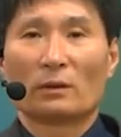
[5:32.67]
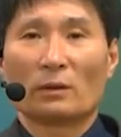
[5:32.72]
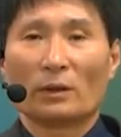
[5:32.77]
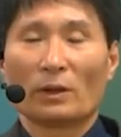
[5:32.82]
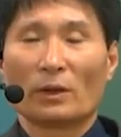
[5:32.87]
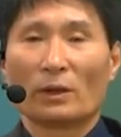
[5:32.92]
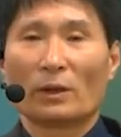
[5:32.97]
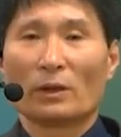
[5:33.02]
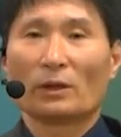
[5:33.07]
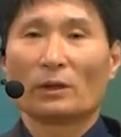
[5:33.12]

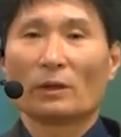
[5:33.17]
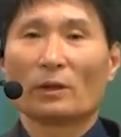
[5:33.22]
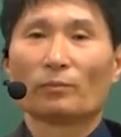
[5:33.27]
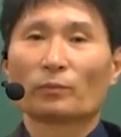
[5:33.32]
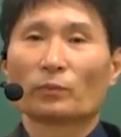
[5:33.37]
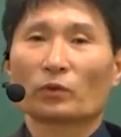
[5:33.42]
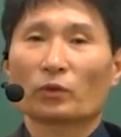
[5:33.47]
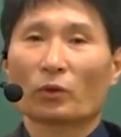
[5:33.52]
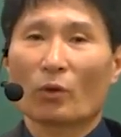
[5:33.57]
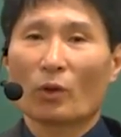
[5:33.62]
일이
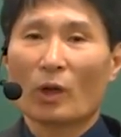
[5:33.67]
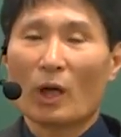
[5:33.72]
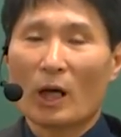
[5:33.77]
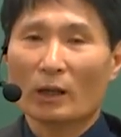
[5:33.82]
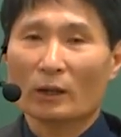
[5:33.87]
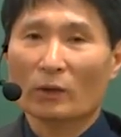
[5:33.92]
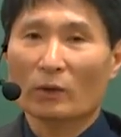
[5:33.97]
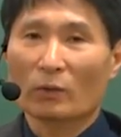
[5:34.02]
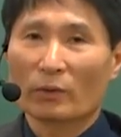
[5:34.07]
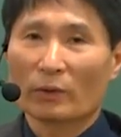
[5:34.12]
없도록
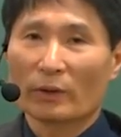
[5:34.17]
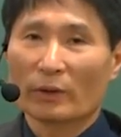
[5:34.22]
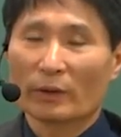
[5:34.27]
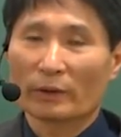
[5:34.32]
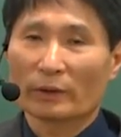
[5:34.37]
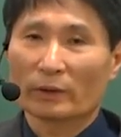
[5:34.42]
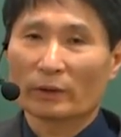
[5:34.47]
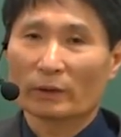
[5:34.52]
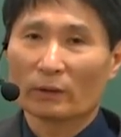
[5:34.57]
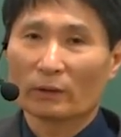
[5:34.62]
하기
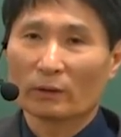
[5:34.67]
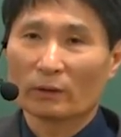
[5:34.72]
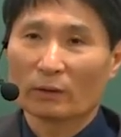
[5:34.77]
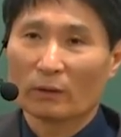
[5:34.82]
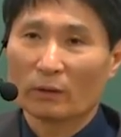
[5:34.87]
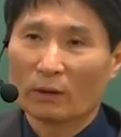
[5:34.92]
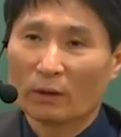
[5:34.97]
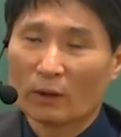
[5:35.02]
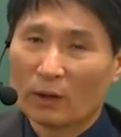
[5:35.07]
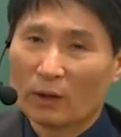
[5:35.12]

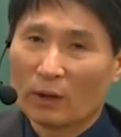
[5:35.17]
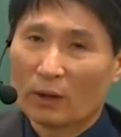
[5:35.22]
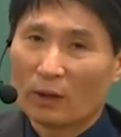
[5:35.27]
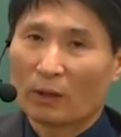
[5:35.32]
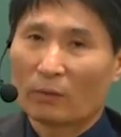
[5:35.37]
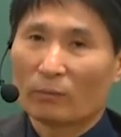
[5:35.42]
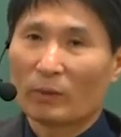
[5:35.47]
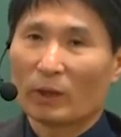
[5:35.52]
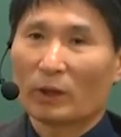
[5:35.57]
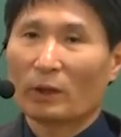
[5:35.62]
위해서
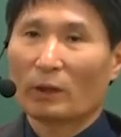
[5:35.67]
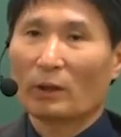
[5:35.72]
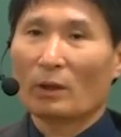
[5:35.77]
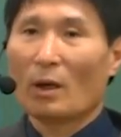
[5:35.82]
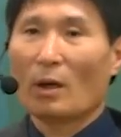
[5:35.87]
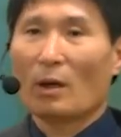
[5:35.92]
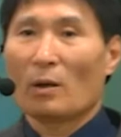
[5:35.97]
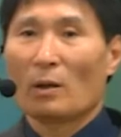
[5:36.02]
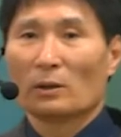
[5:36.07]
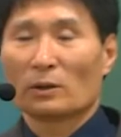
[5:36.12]
이미
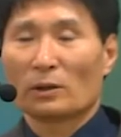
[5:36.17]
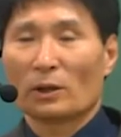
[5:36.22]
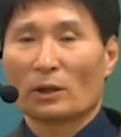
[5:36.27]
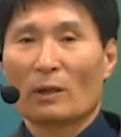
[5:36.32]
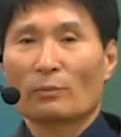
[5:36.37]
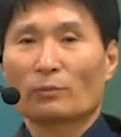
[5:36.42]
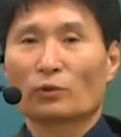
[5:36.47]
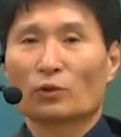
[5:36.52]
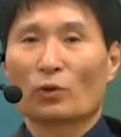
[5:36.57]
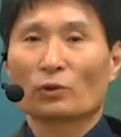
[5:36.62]

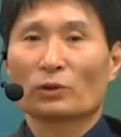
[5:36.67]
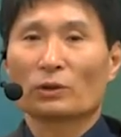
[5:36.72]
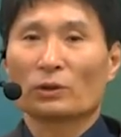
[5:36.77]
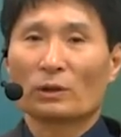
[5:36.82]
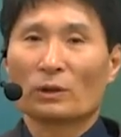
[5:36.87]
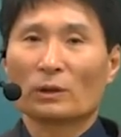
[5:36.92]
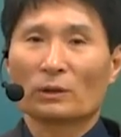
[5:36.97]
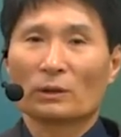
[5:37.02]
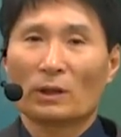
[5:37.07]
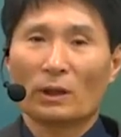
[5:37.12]
전압
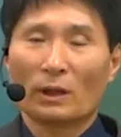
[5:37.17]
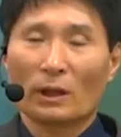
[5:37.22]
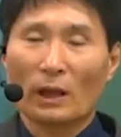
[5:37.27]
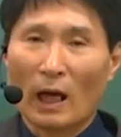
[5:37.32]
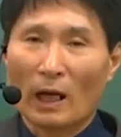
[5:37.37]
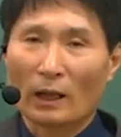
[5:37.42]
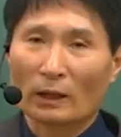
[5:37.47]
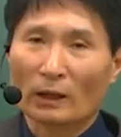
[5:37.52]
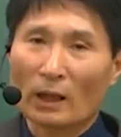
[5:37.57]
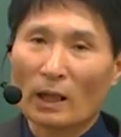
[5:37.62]
조정이
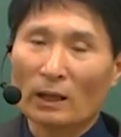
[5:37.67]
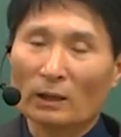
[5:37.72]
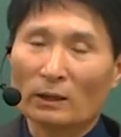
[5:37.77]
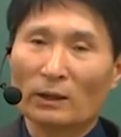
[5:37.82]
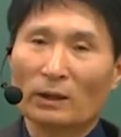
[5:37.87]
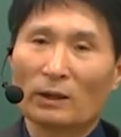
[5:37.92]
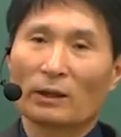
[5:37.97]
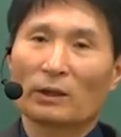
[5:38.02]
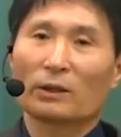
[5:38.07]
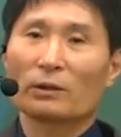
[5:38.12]
가능한
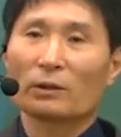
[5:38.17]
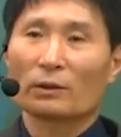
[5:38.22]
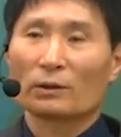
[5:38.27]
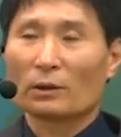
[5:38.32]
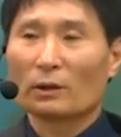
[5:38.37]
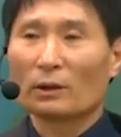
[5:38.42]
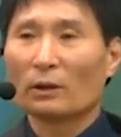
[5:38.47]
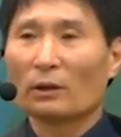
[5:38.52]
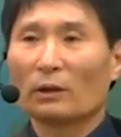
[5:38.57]
기기들은